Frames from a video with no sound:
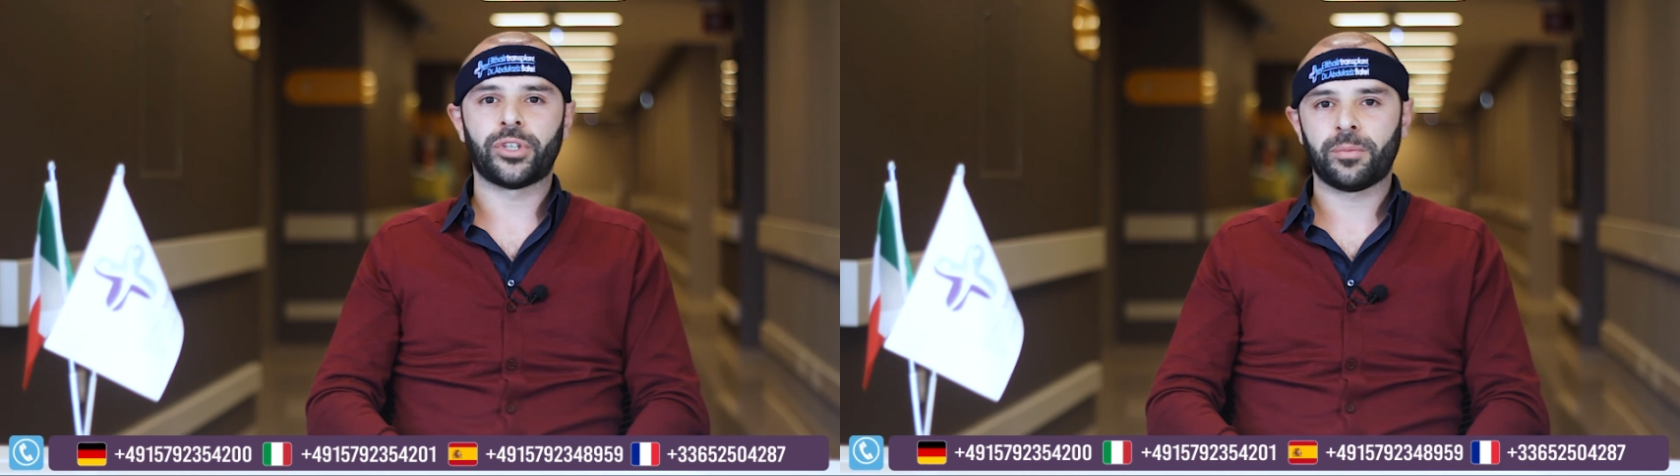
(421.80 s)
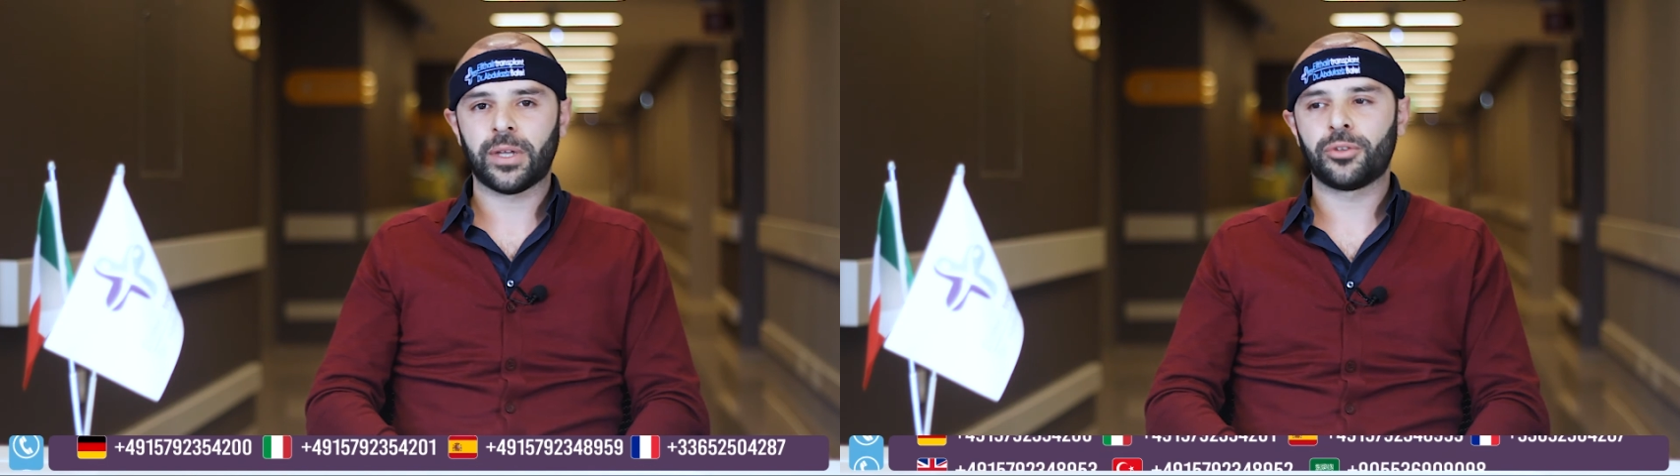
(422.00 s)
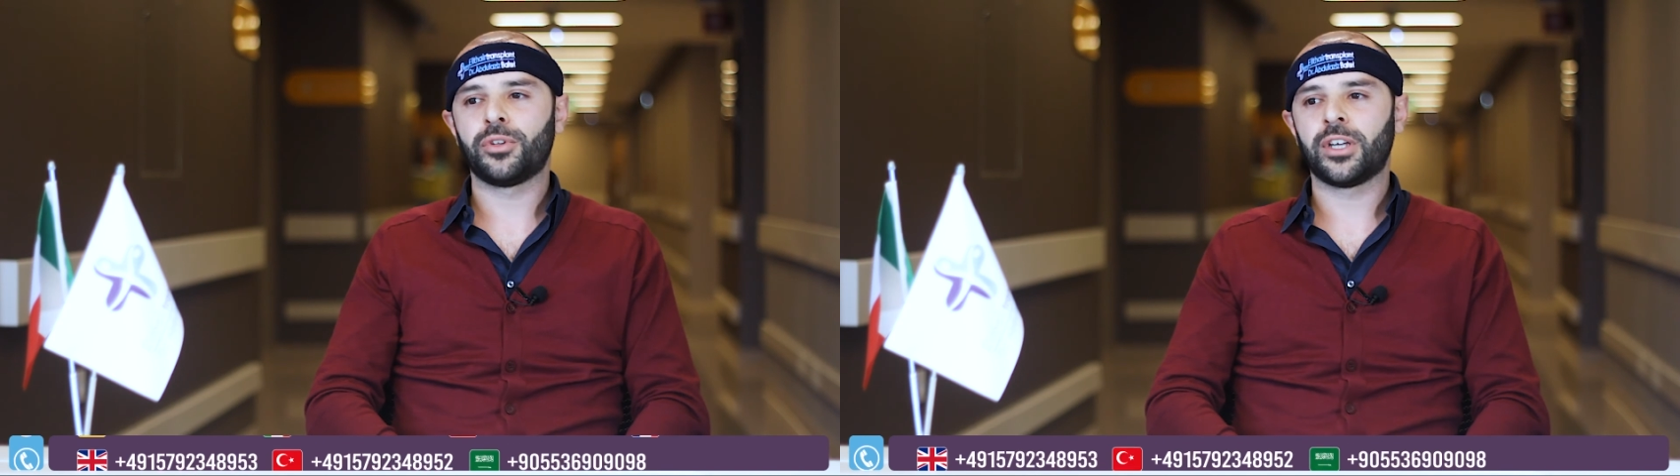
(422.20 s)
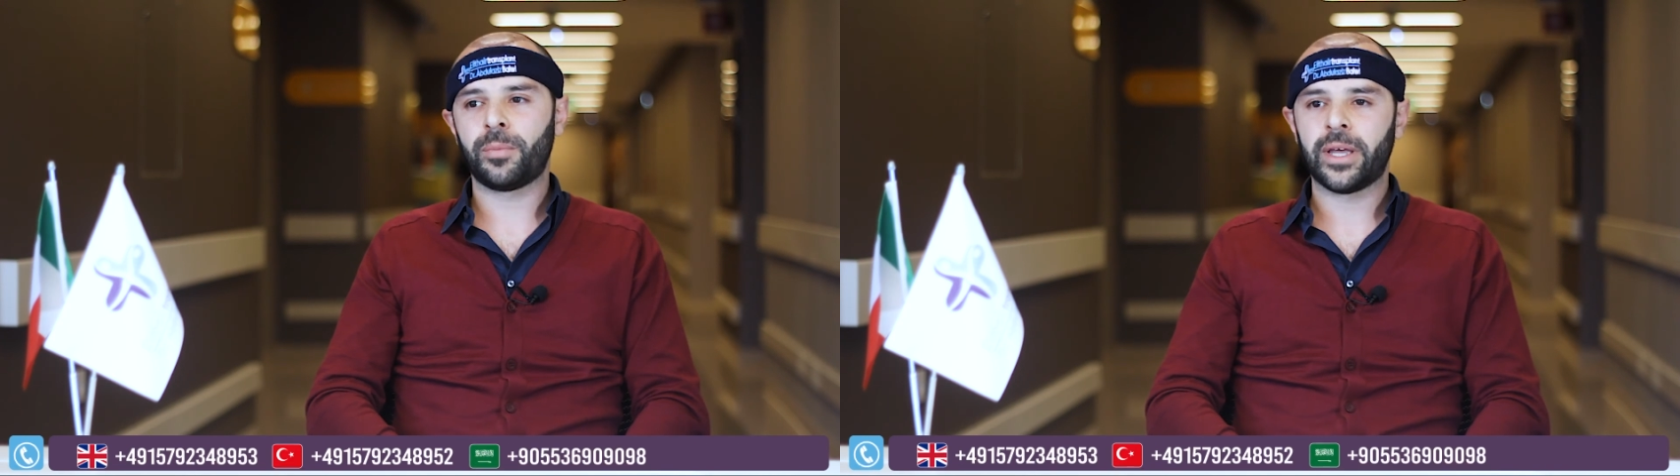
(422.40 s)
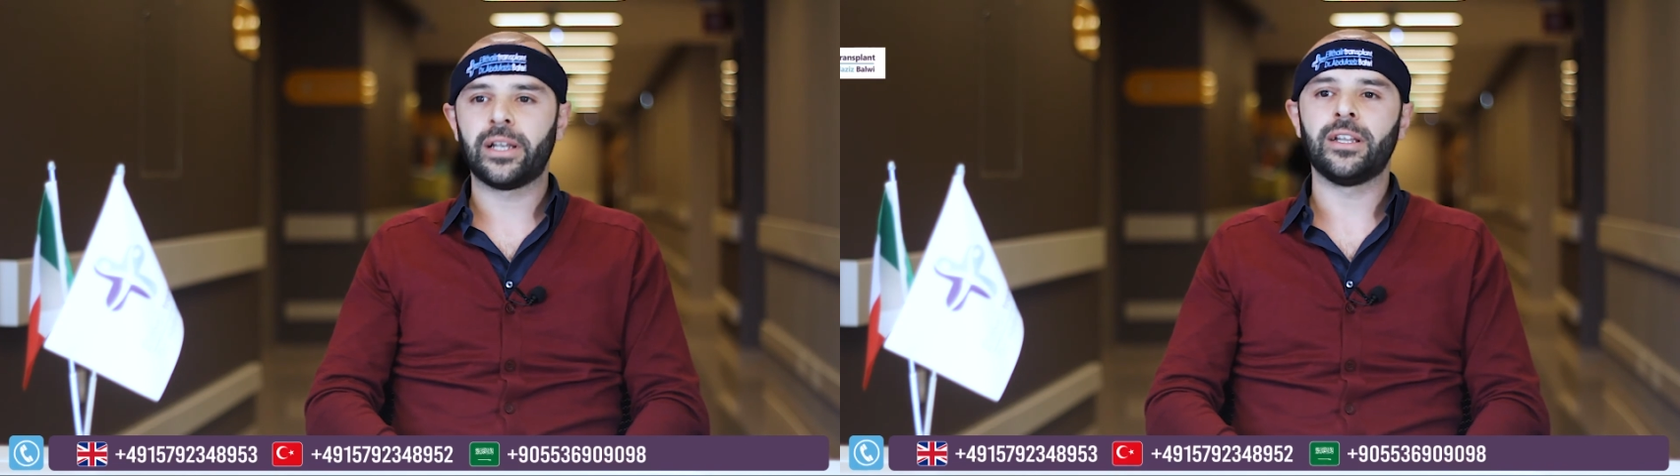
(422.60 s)
trapianto di
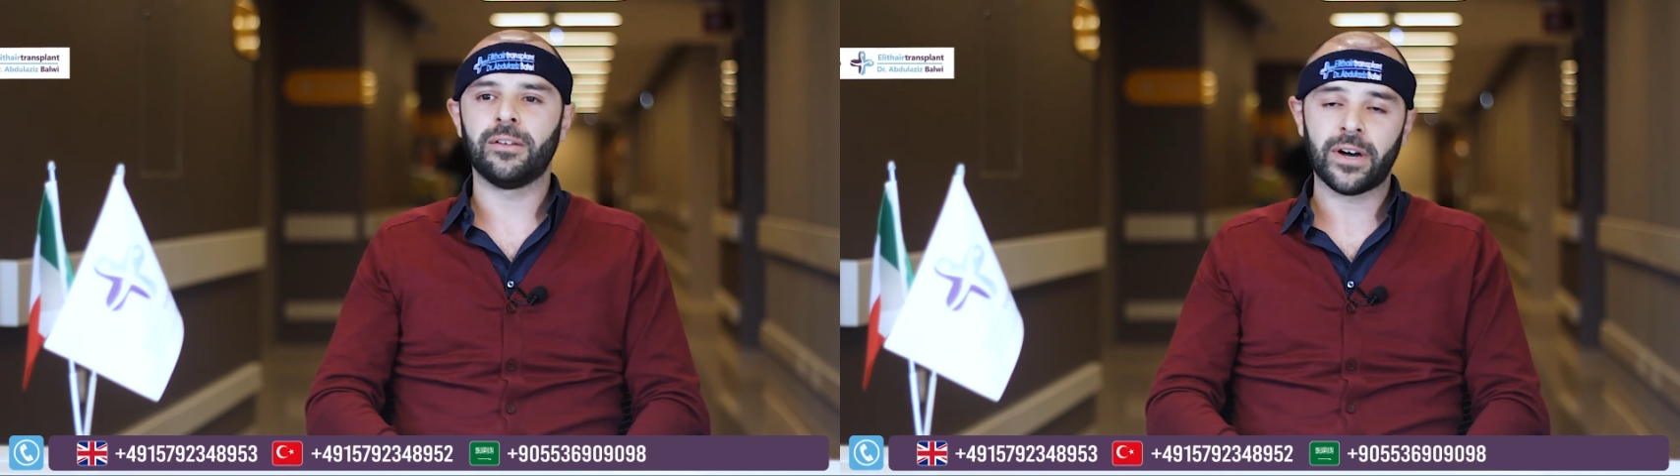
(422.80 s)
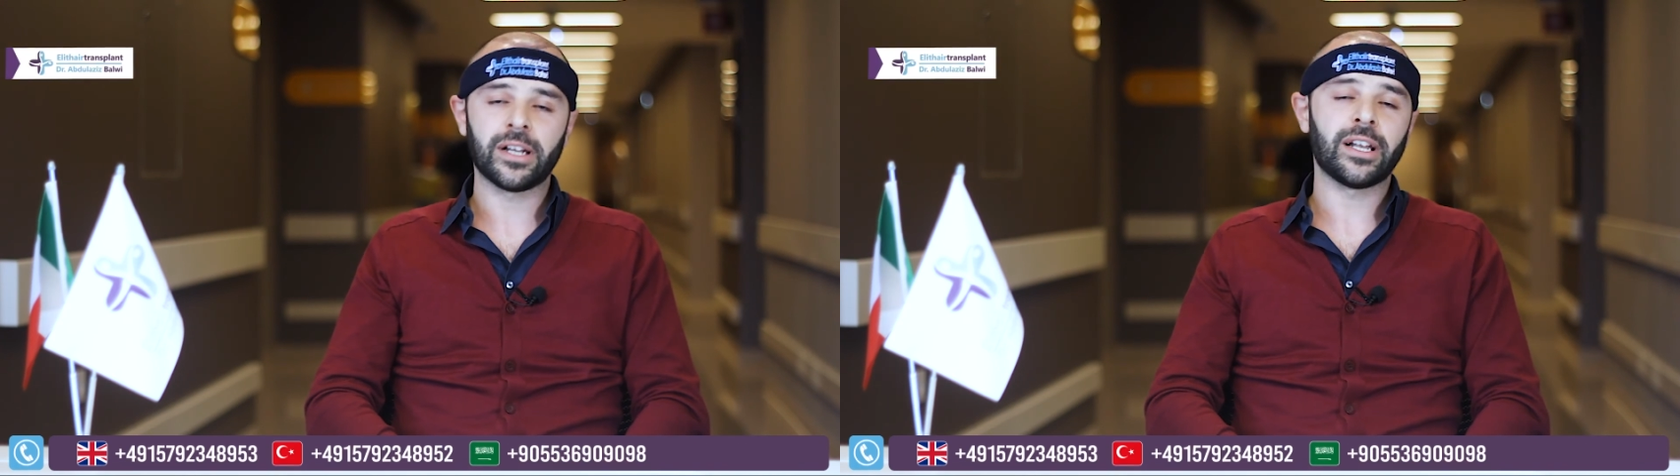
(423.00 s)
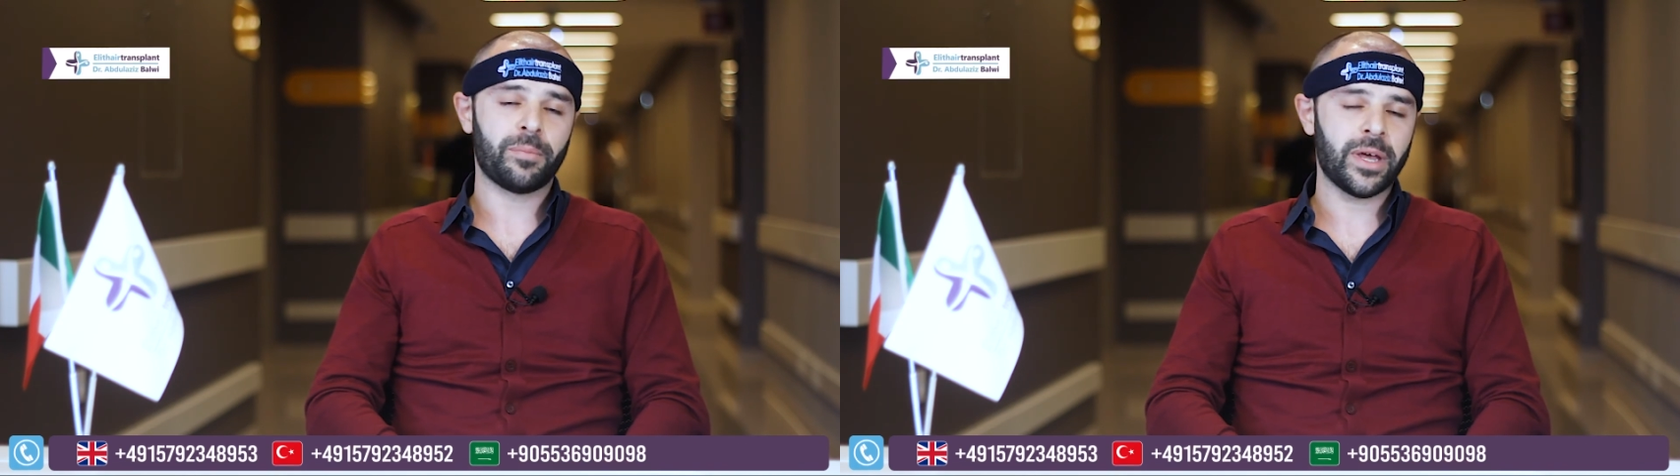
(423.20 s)
capelli vale la